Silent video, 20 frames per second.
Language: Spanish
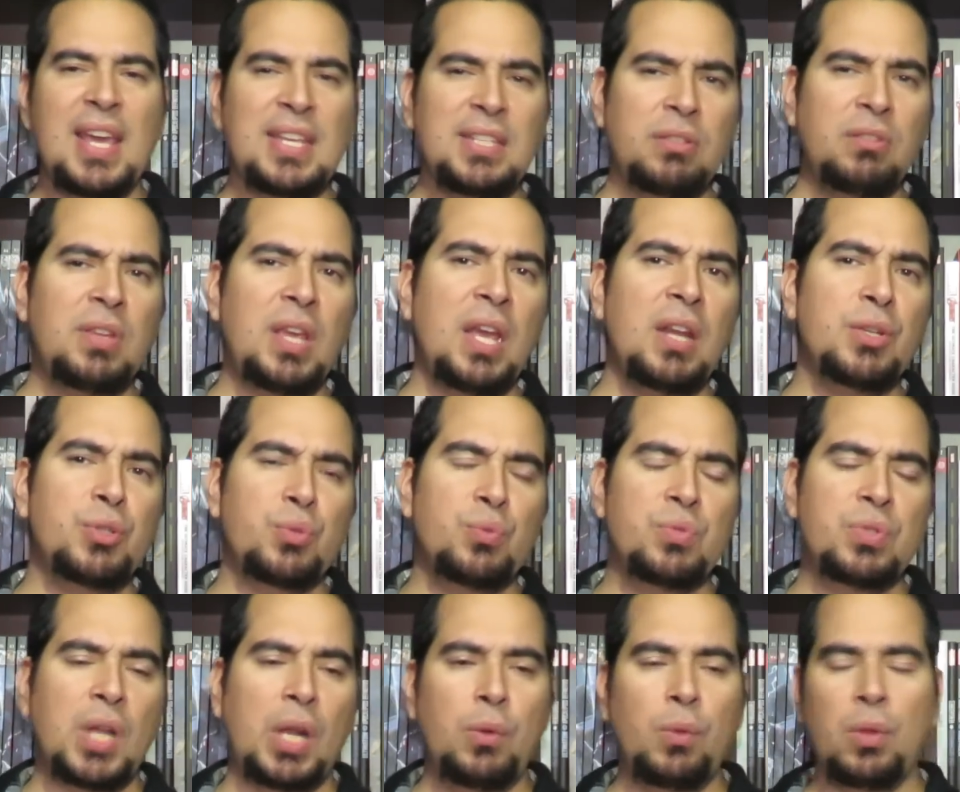Y si quieres
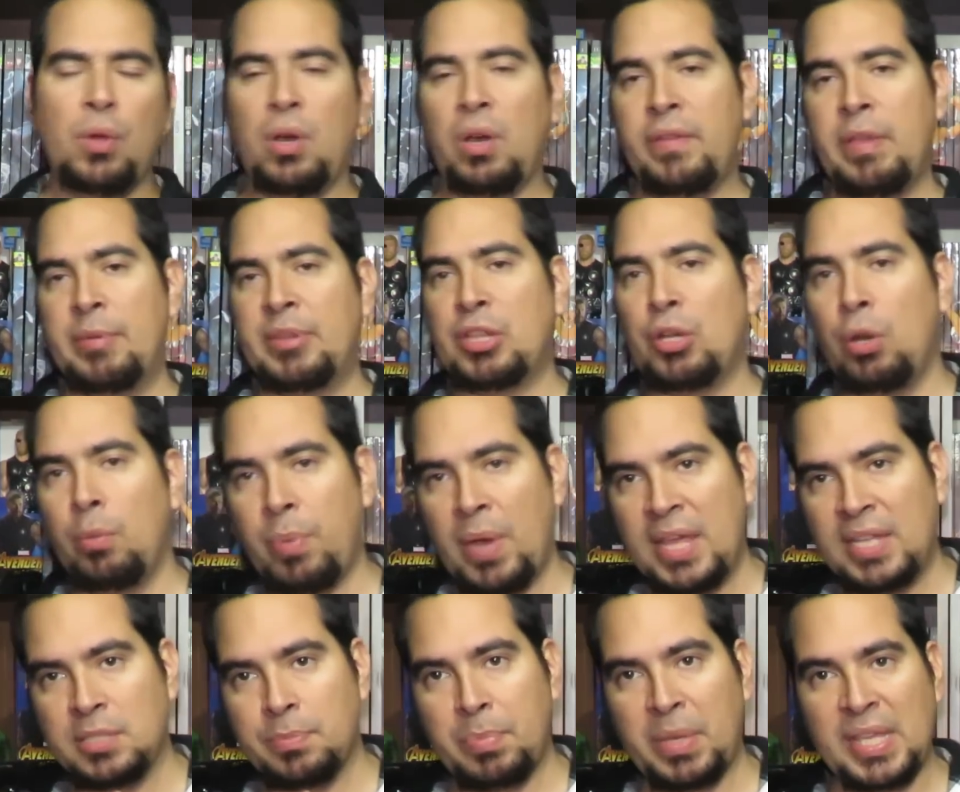un saludo, obviamente lo
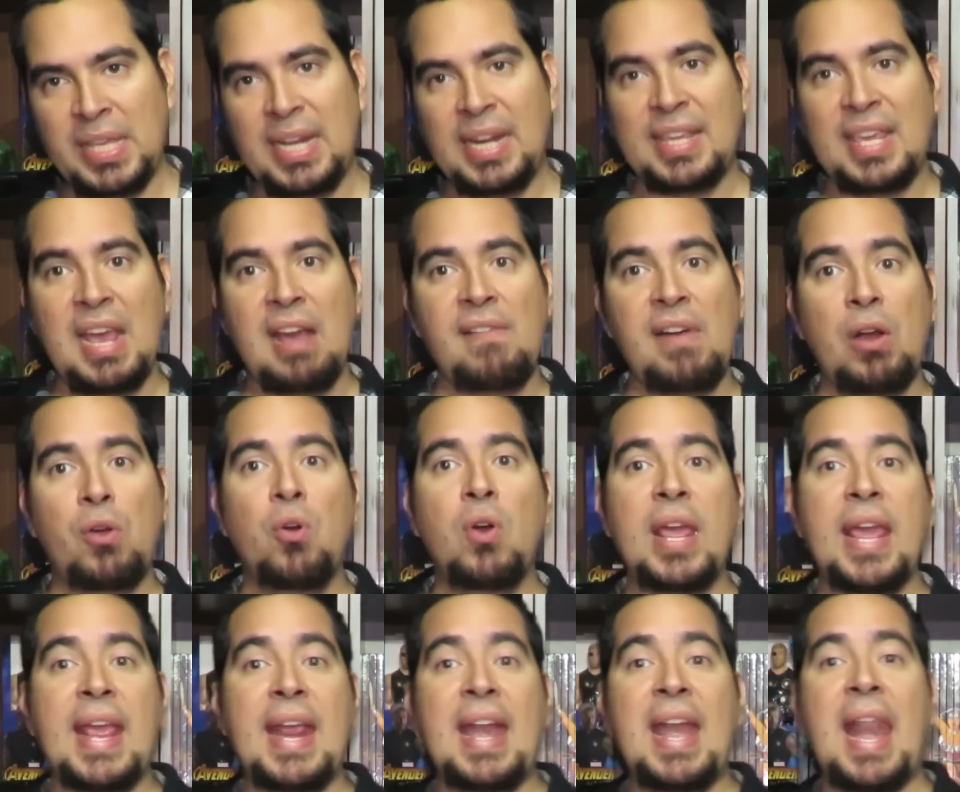puedes pedir aquí
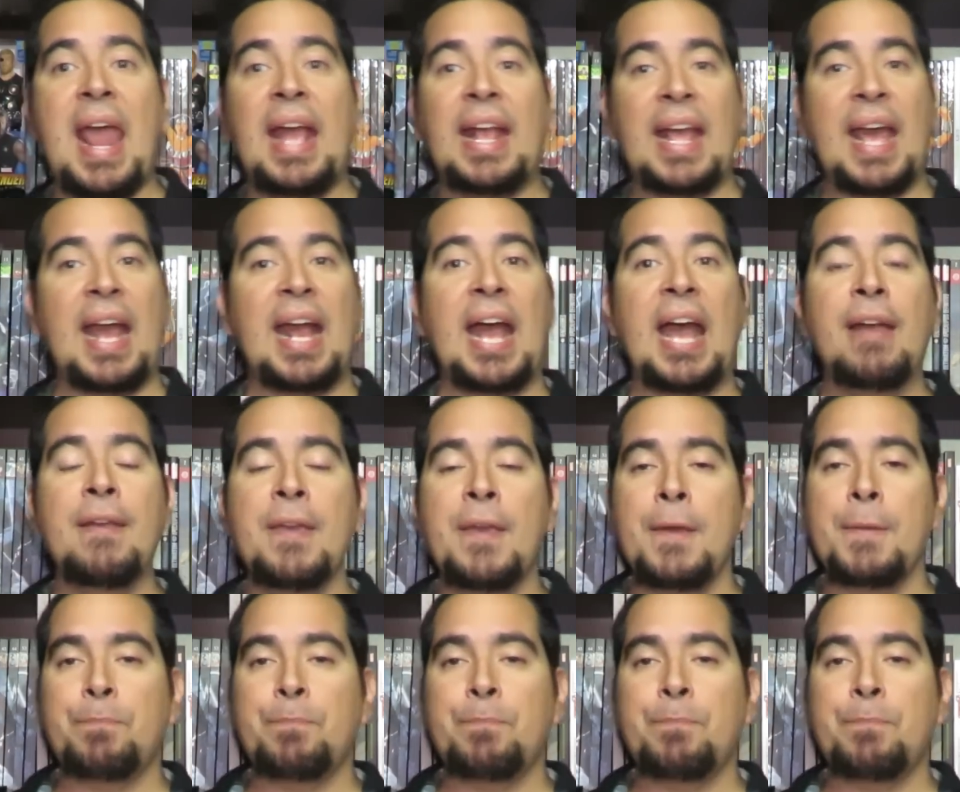abajo en la caja